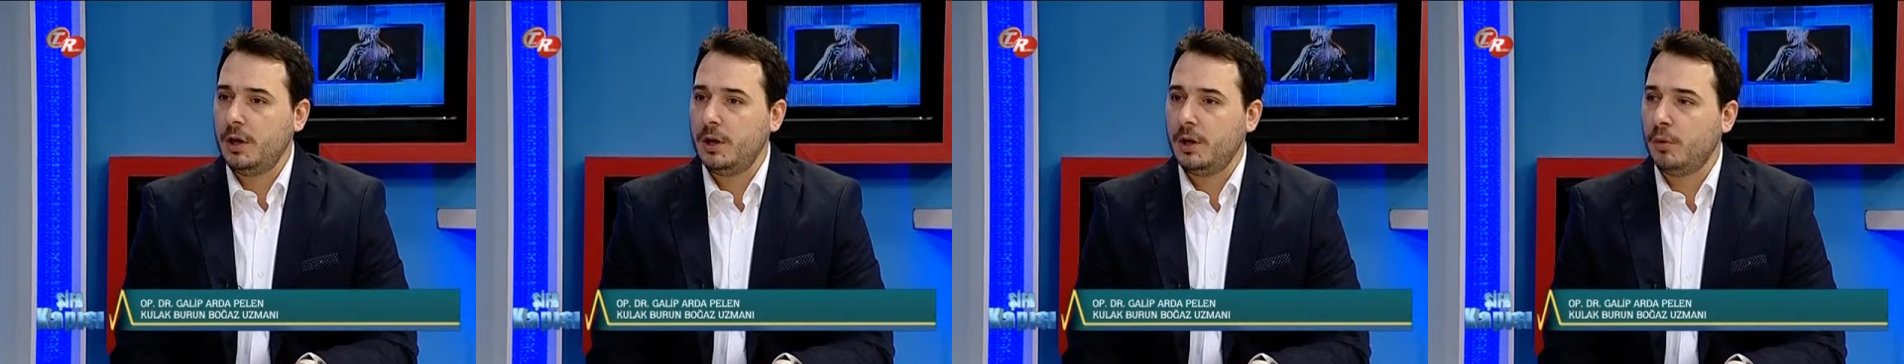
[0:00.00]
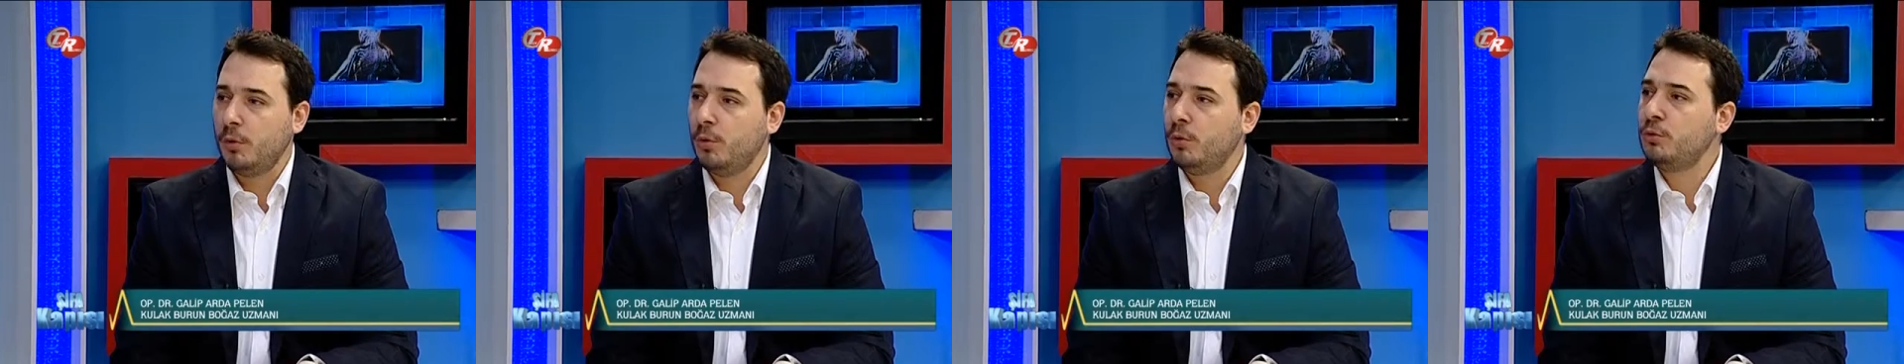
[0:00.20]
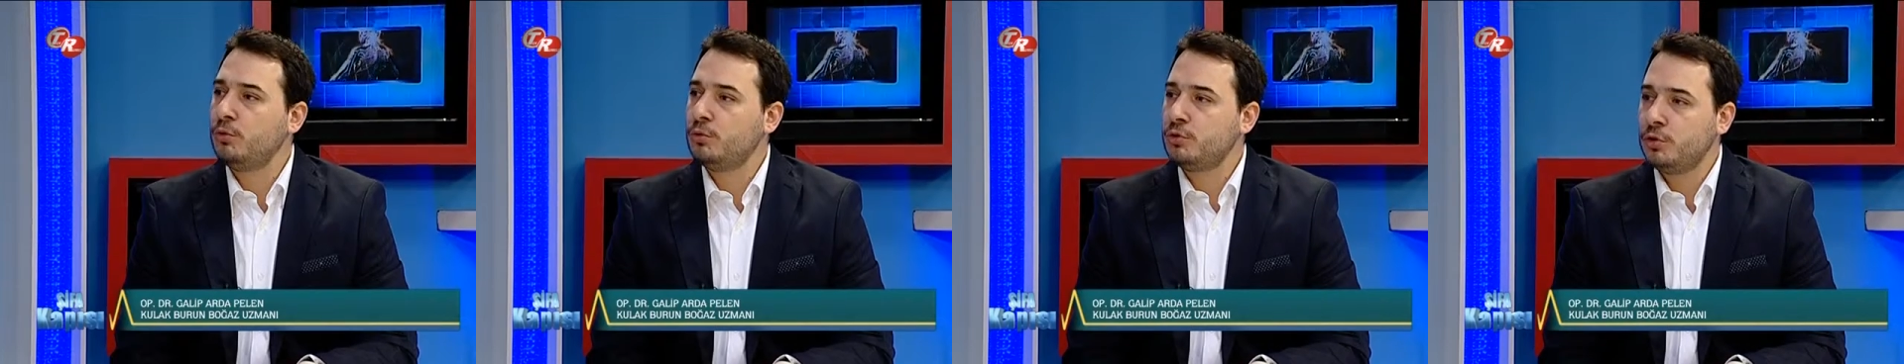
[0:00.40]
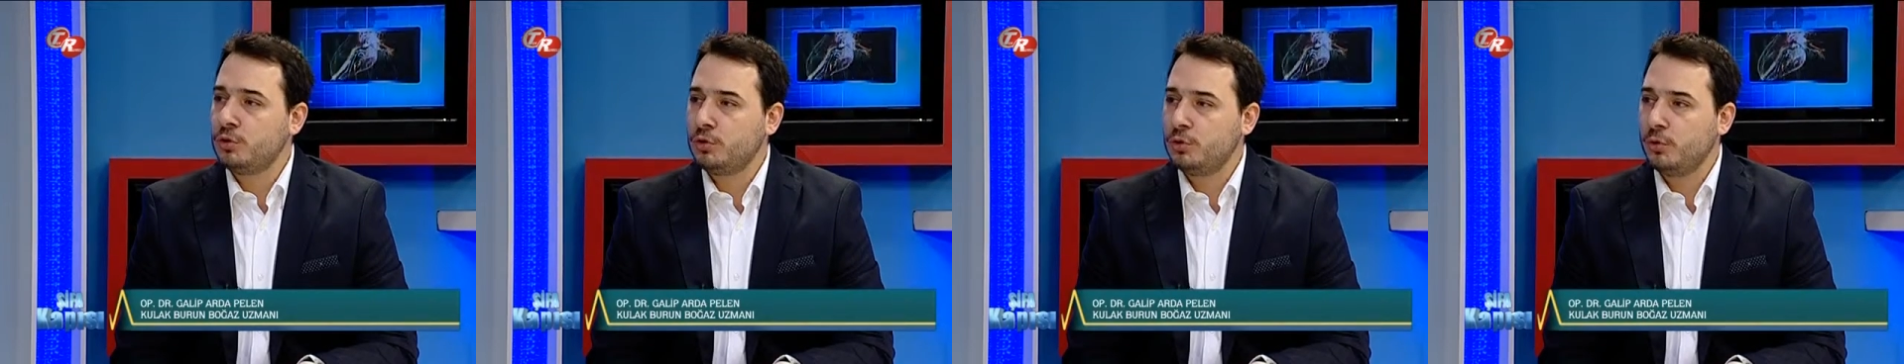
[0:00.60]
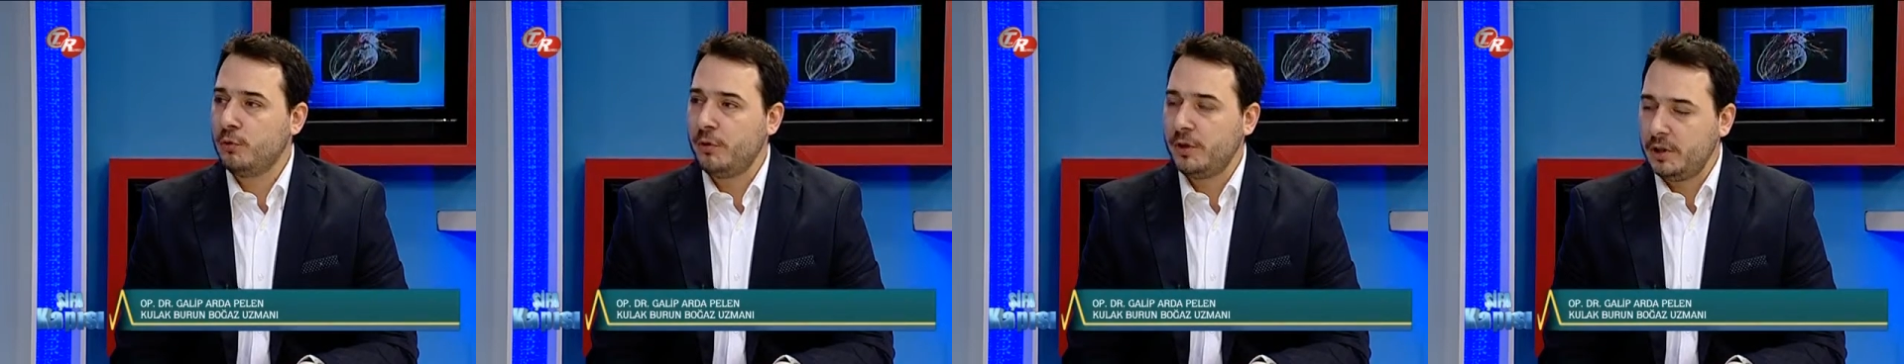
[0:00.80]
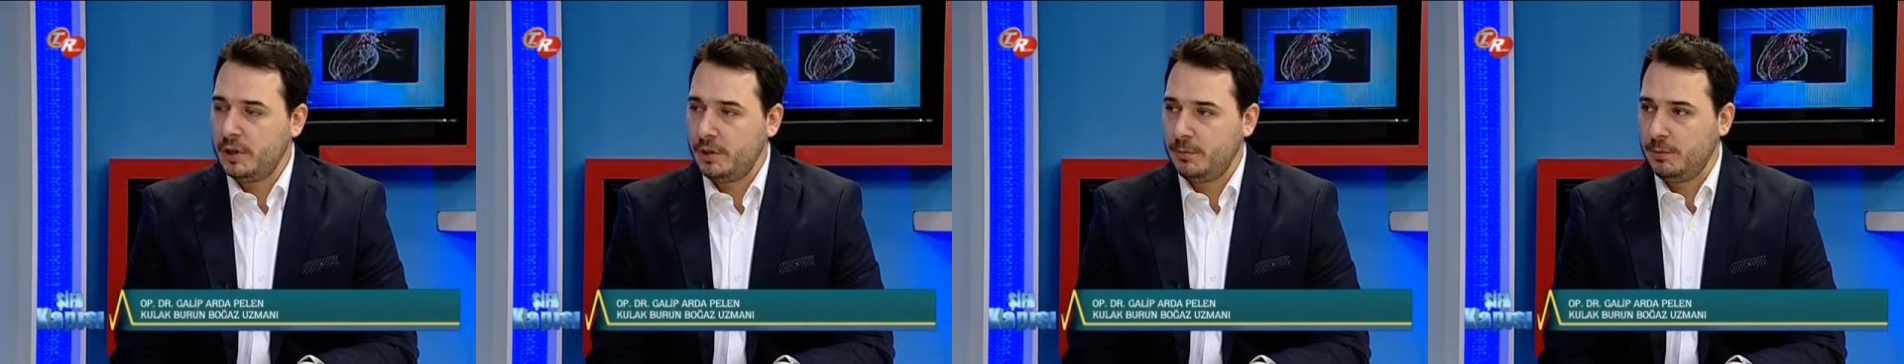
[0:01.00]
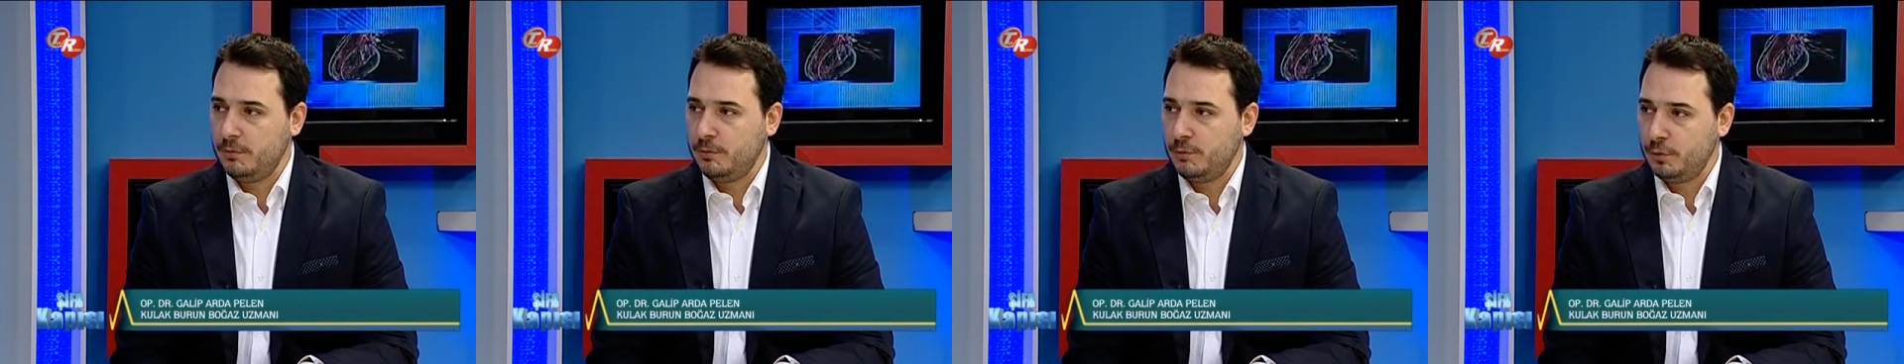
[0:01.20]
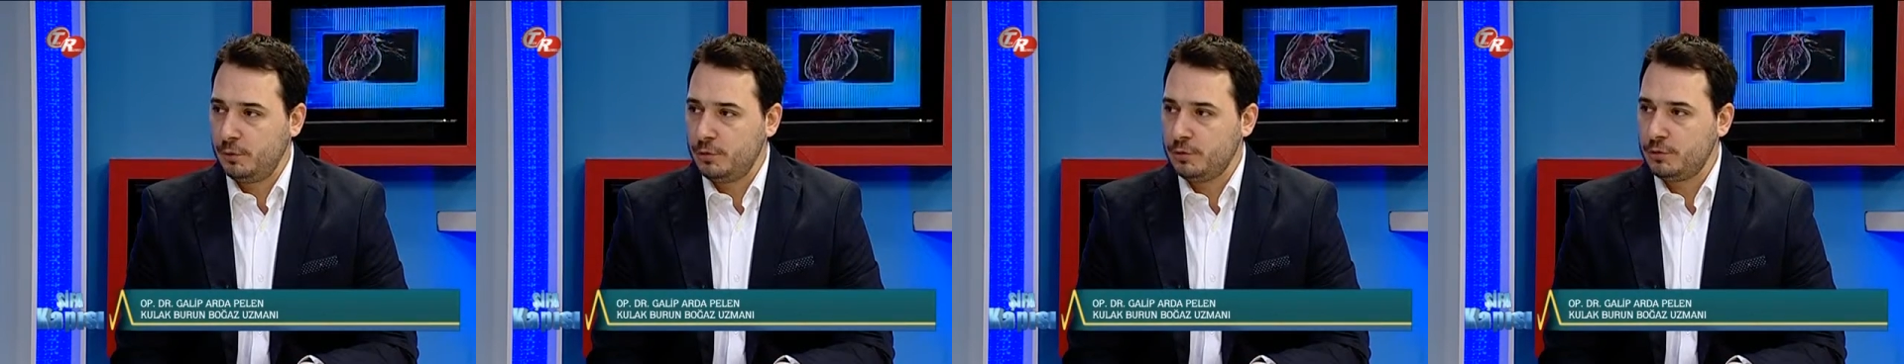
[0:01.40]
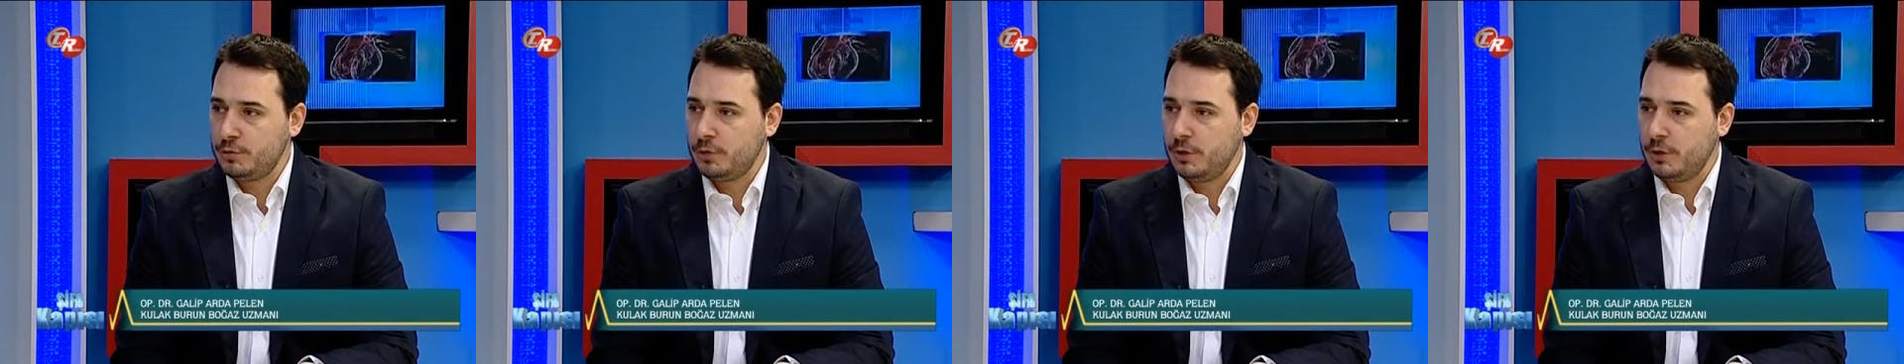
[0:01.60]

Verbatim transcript: e, oldukça kuvvetli bir virüs.